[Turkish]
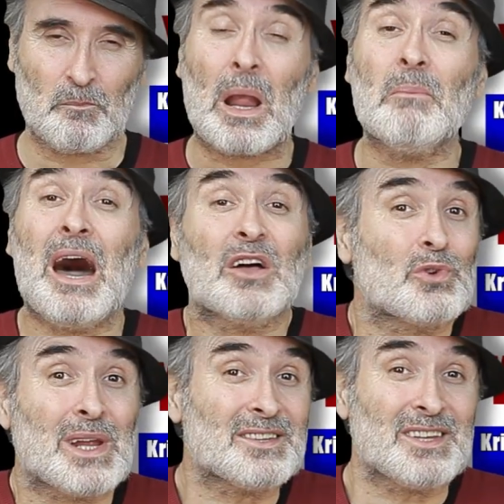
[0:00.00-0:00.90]

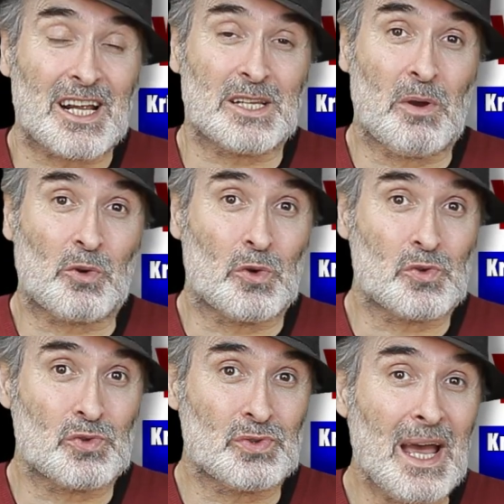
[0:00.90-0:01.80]
mağduriyet yaratma
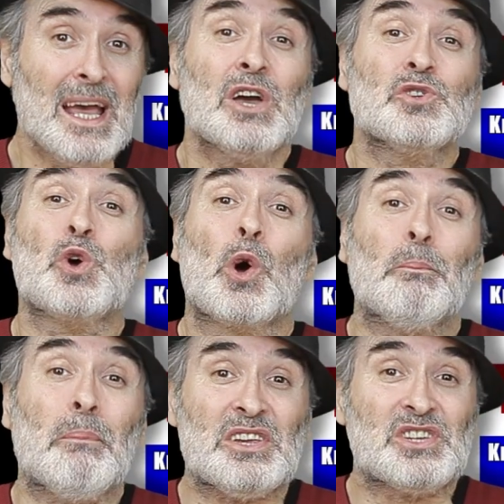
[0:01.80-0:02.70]
konusunda
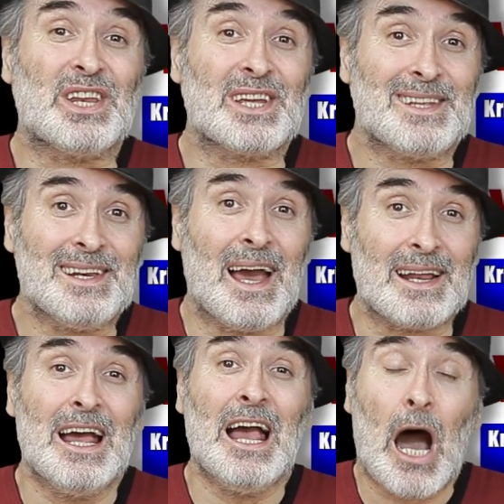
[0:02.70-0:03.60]
çok becerikliler
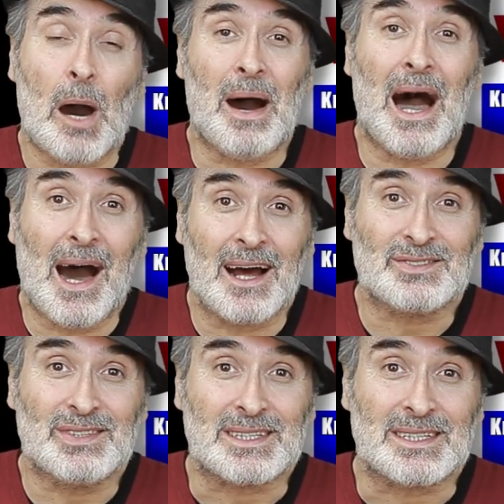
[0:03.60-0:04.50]
ama
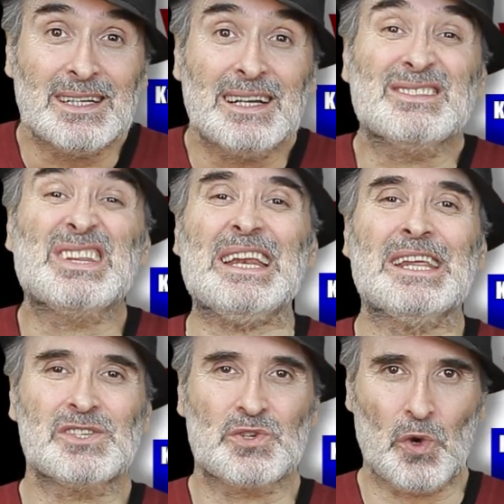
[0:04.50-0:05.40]
artık
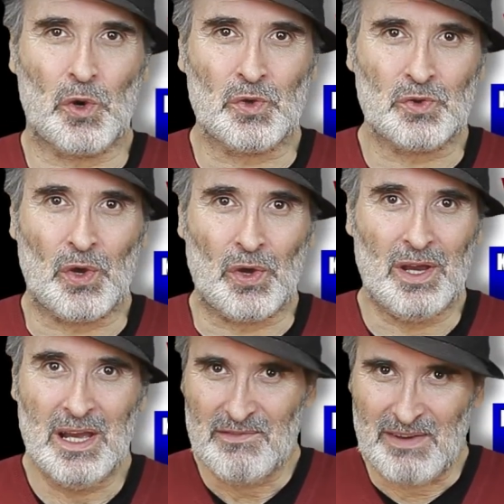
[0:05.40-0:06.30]
deniz göründü
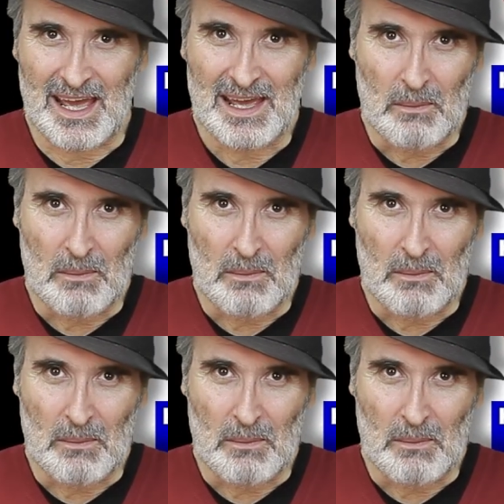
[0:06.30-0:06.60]
ve